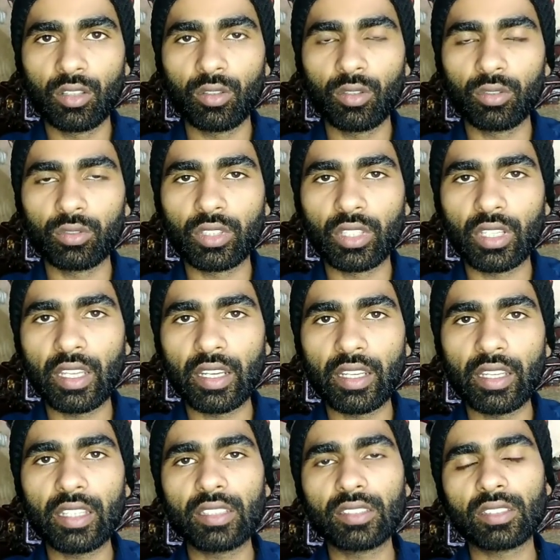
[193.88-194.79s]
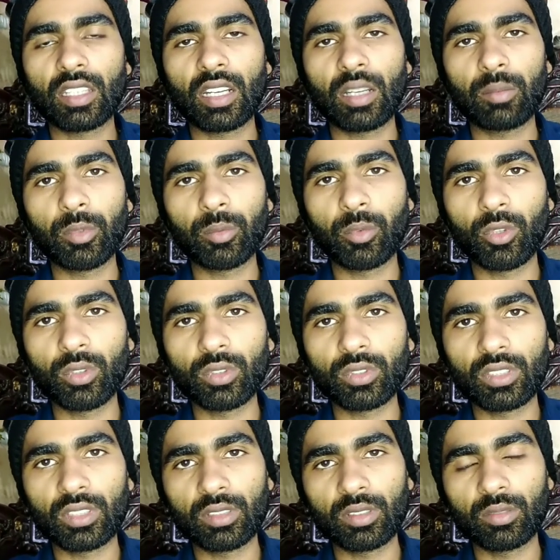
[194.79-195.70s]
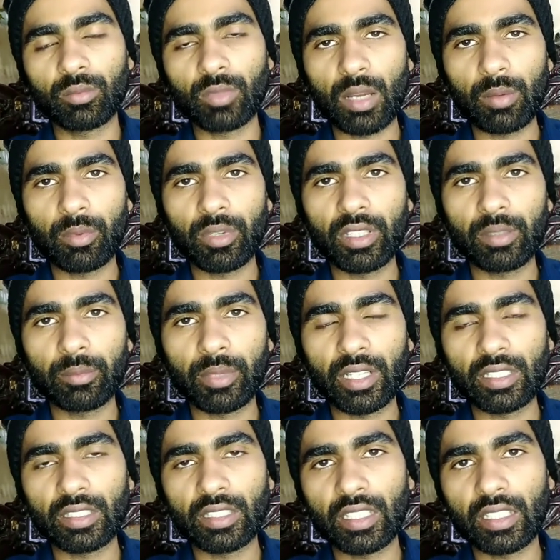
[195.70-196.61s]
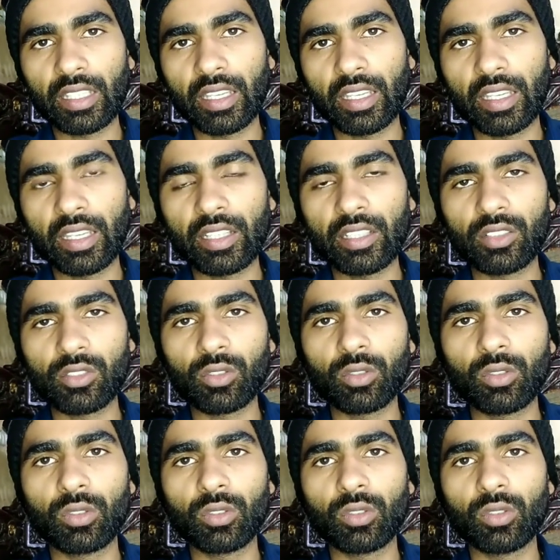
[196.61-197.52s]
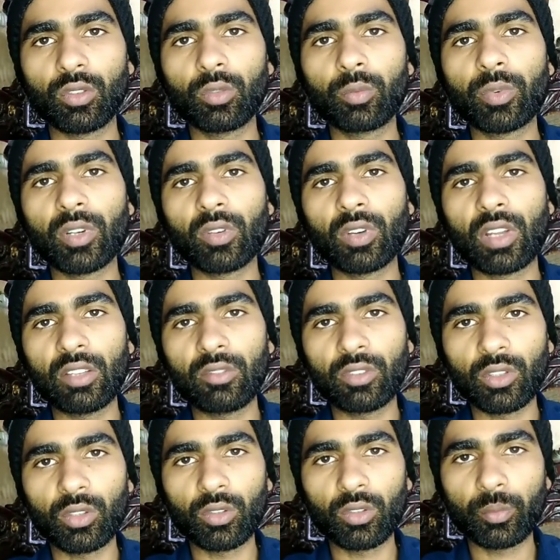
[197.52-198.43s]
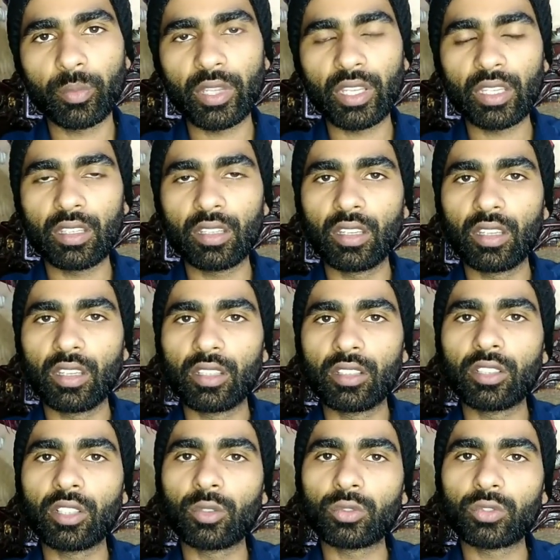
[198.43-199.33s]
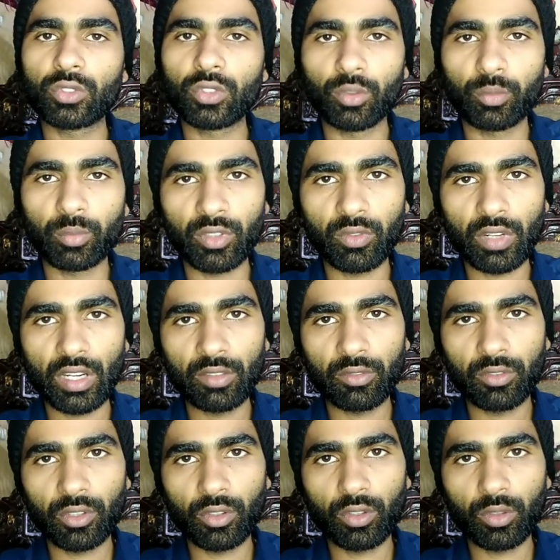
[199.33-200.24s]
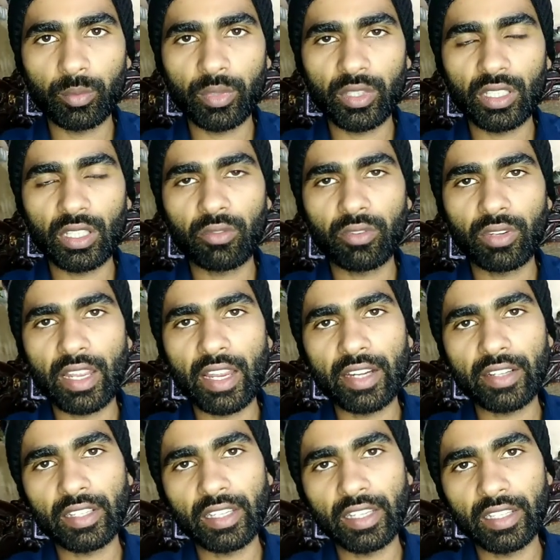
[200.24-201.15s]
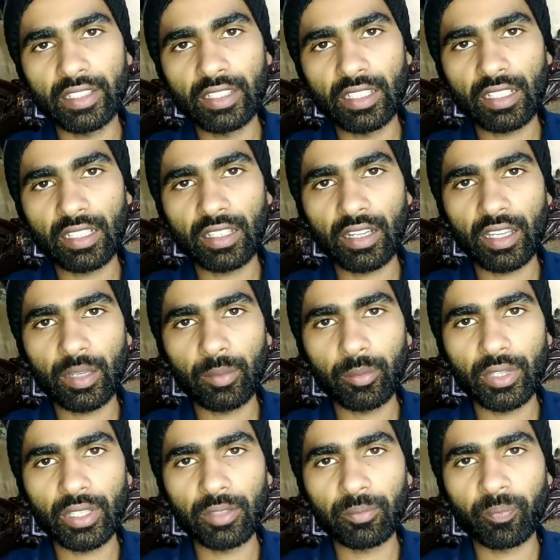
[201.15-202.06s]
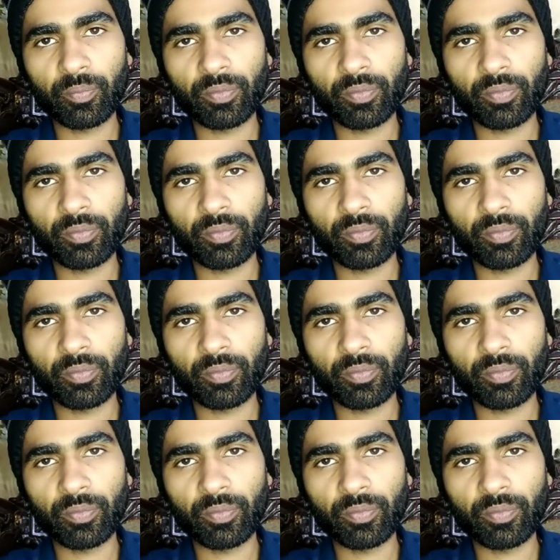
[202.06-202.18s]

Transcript: होती है ना इस तरह भी बहुत मामले मैंने देखे हैं कि जो ऊपर वाले फ्लोर पे या उससे ऊपर वाले फ्लोर पे या फ्लैट ले लिया किराए पे